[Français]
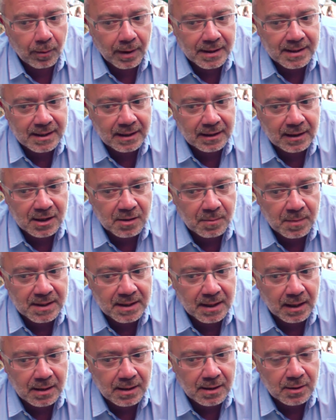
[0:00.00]
bah, c'est un
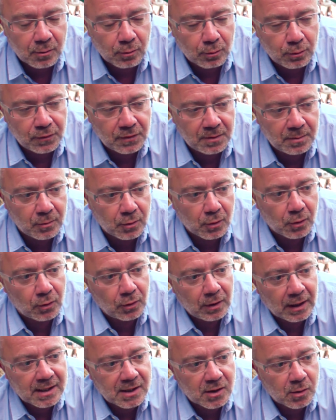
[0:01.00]
spécialiste du film
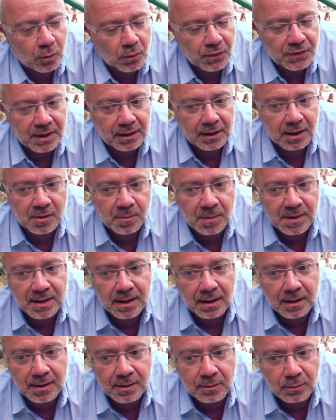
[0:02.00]
d'action, c'est un
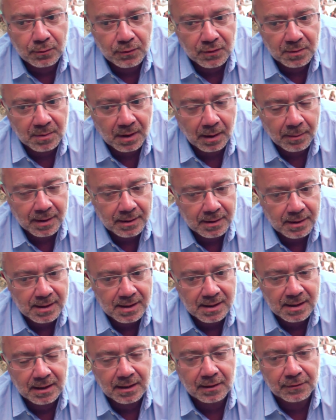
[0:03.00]
spécialiste du film dramatique,
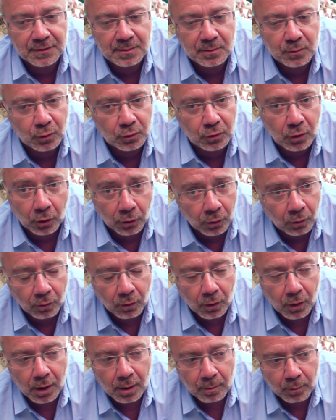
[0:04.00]
c'est un film d'auteur. Non,
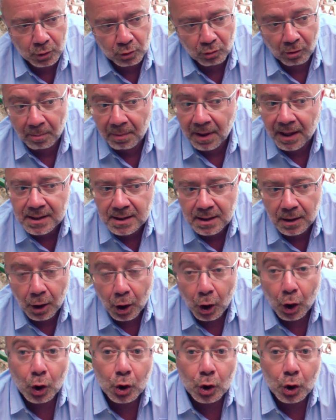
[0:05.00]
moi je crois pas à ça.